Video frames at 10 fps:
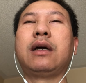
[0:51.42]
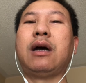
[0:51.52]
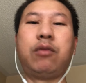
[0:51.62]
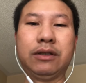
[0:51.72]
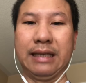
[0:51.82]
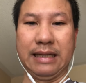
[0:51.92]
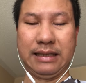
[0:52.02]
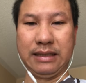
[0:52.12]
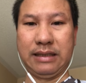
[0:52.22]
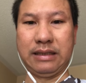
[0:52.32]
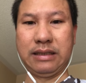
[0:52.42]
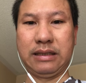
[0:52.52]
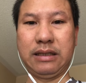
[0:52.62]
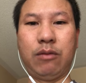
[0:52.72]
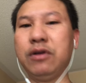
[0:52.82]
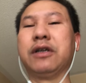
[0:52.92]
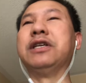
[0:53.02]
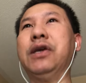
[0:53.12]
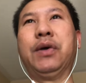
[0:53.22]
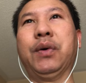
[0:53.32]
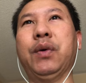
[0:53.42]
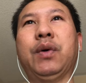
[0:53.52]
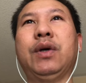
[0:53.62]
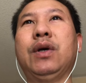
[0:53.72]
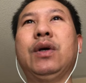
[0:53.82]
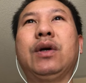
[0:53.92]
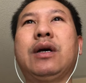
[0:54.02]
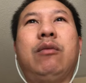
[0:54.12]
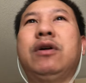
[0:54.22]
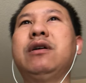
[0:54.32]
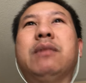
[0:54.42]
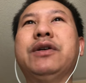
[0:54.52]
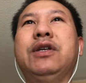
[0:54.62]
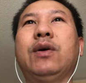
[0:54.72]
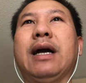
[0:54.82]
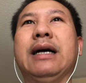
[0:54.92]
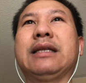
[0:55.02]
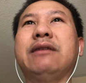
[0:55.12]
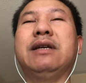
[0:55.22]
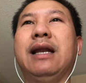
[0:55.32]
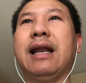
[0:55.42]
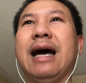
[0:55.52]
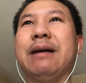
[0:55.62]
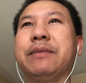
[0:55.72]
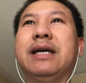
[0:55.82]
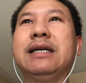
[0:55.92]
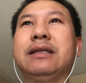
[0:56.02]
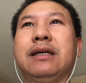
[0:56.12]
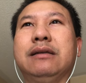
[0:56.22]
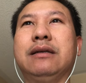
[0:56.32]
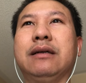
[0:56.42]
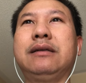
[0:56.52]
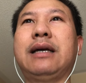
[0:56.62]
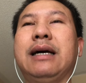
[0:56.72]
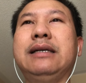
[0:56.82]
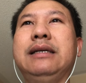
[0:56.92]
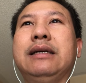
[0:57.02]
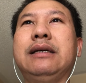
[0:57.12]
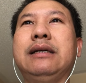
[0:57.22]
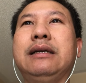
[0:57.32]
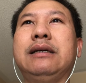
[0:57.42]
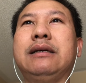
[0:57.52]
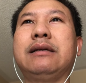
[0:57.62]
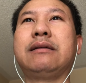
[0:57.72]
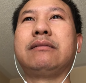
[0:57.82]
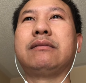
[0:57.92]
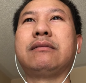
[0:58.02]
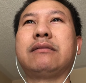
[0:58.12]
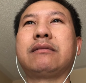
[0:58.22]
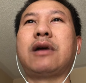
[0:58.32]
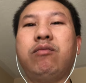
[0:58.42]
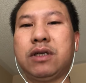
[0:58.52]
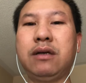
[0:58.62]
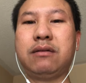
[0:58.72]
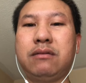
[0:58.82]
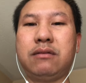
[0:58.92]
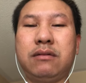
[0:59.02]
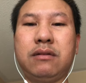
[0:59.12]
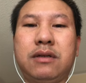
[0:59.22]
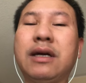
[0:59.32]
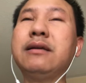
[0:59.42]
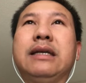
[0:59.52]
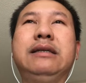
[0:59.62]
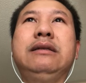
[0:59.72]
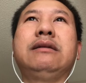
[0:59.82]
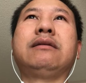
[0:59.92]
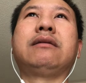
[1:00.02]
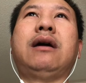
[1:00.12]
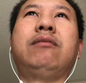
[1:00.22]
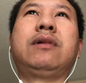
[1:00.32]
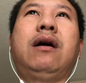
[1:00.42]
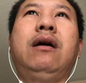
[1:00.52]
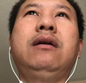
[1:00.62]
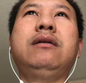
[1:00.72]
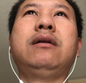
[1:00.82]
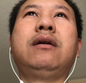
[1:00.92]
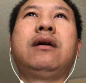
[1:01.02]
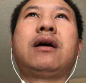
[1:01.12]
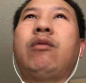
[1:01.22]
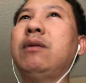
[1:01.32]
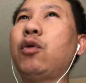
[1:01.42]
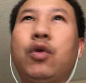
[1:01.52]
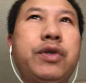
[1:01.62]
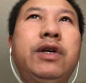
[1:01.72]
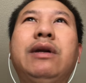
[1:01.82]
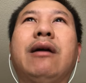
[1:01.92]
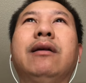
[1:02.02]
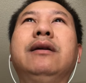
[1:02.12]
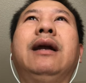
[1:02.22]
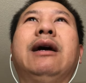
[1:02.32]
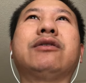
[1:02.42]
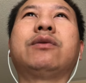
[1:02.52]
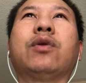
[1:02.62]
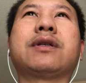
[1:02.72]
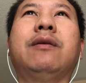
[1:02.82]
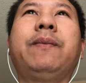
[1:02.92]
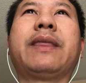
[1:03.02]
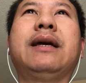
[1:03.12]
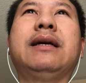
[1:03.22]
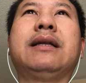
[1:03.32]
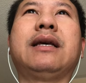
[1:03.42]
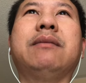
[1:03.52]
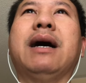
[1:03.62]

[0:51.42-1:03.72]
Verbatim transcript: không có tiền không có được nhiều không có được bao nhiêu cả tại vì làm nên từ những cái công sức chân chính không có không có một chút xíu nào lương lẹo trong cuộc sống thì